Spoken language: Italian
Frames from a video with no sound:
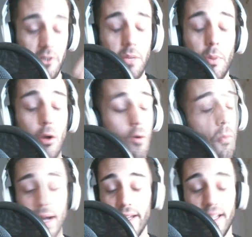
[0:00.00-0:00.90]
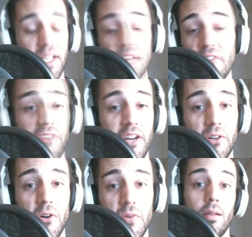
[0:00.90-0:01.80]
non ti preoccupare, li
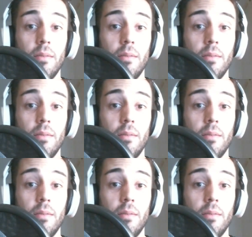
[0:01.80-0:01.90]
farò.